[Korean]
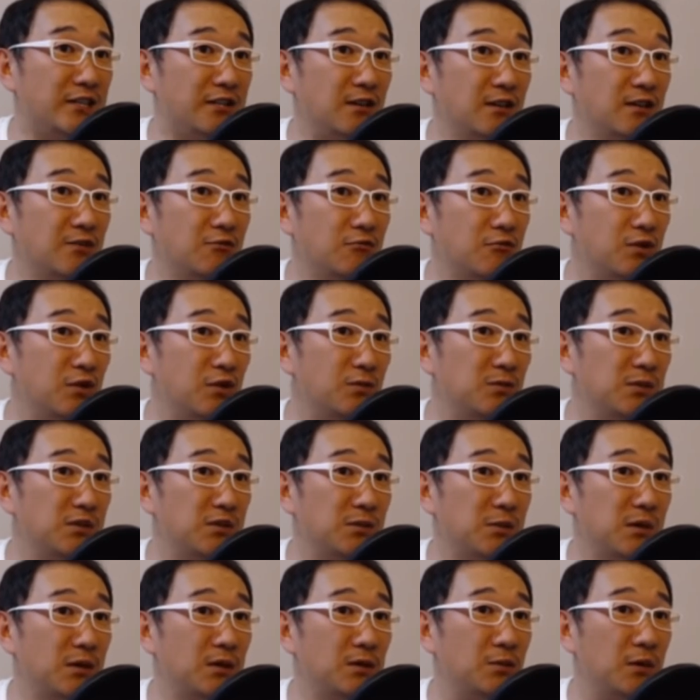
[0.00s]
게 아니죠. 위로
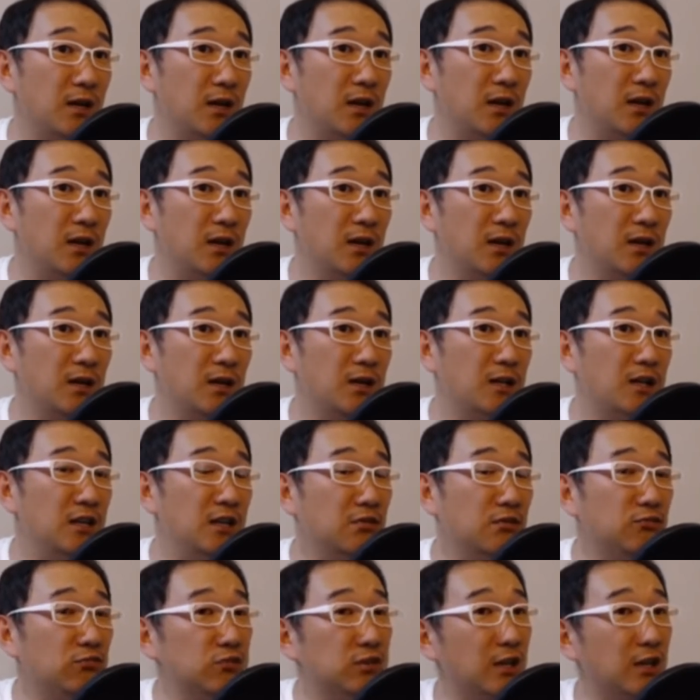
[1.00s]
붙이면은 이렇게
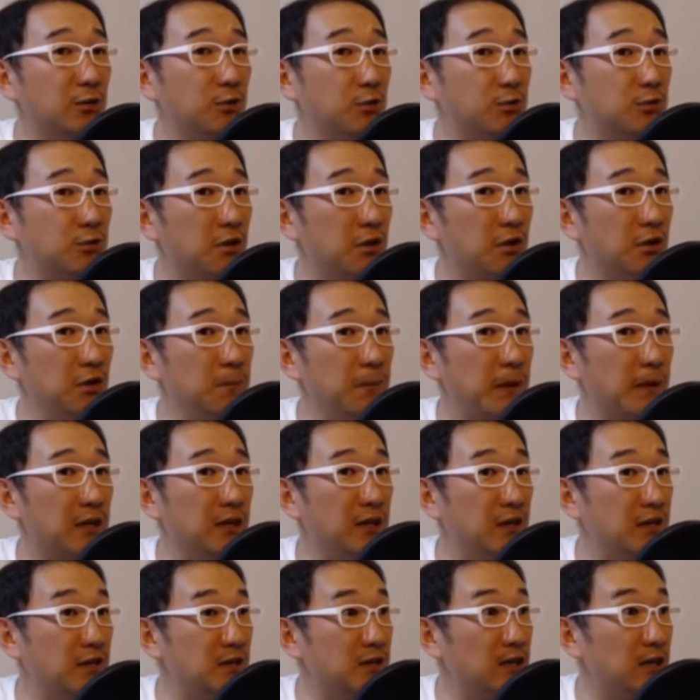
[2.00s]
이 입구자를 둬서
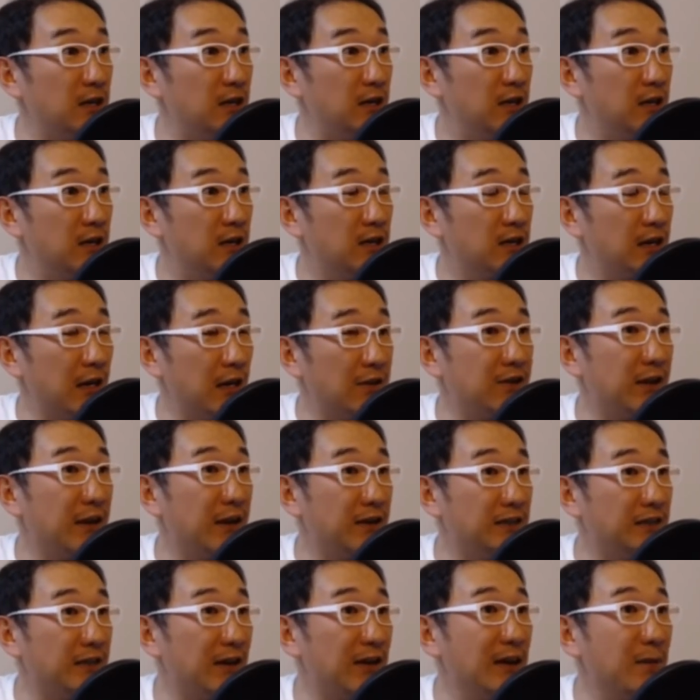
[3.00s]
백이 이제
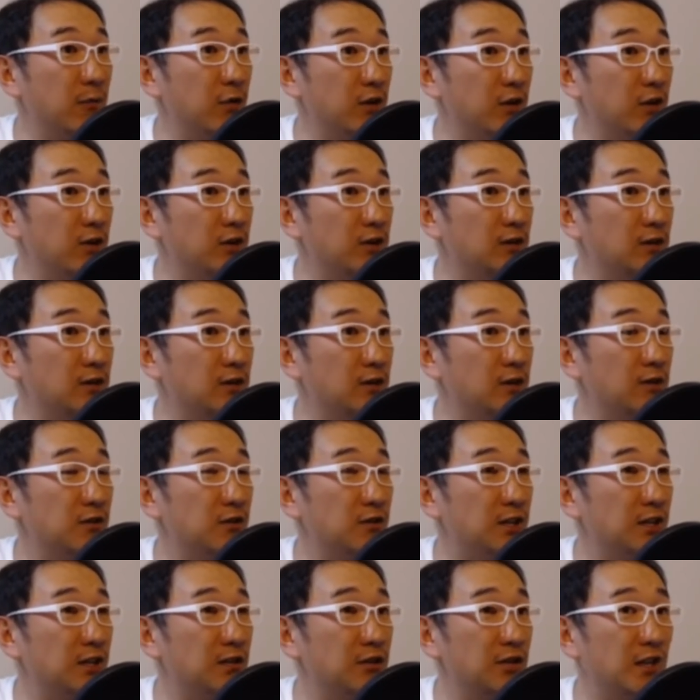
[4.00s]
간단하게 살아버리는 그런
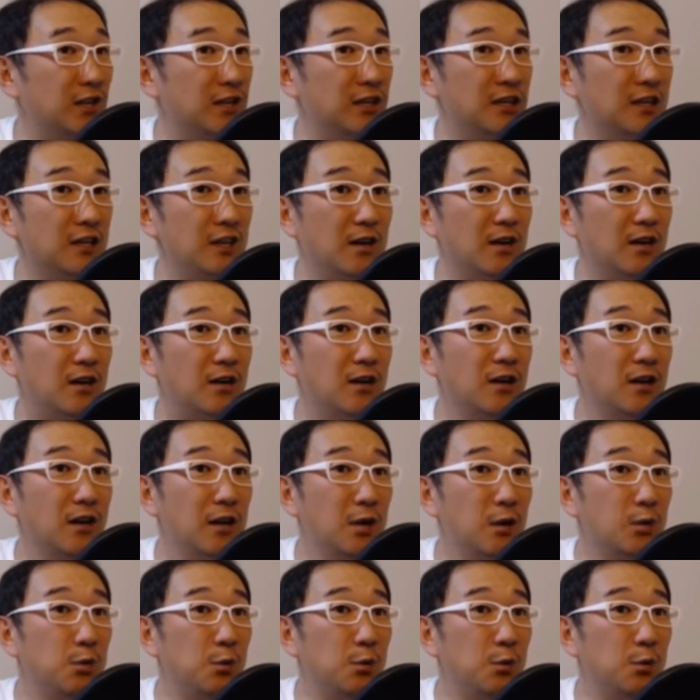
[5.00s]
형태를 취할 텐데요.